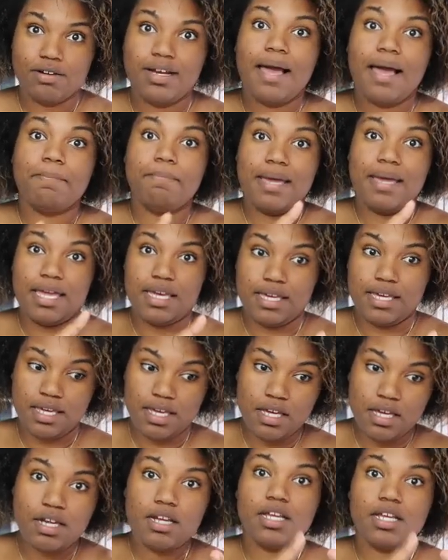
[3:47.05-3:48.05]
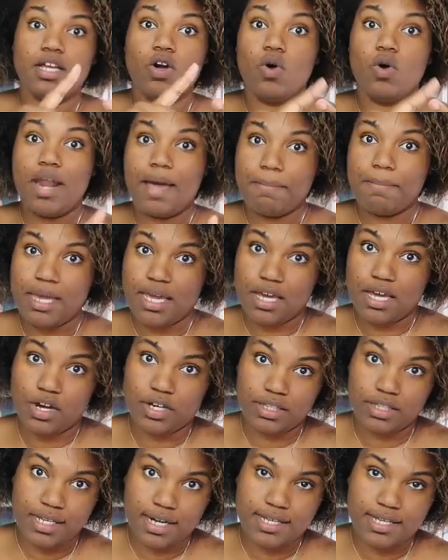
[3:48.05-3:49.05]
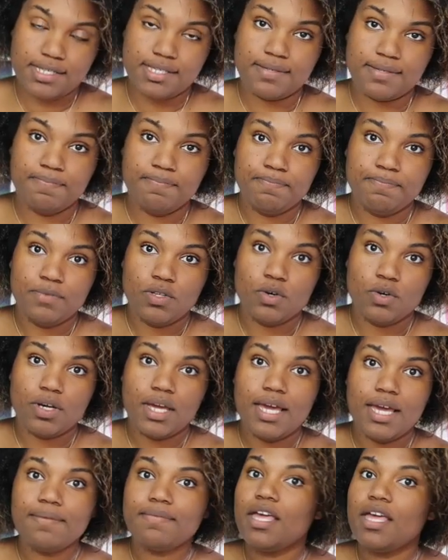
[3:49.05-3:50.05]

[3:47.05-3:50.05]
la Maker o la Maker 3, ¿ok?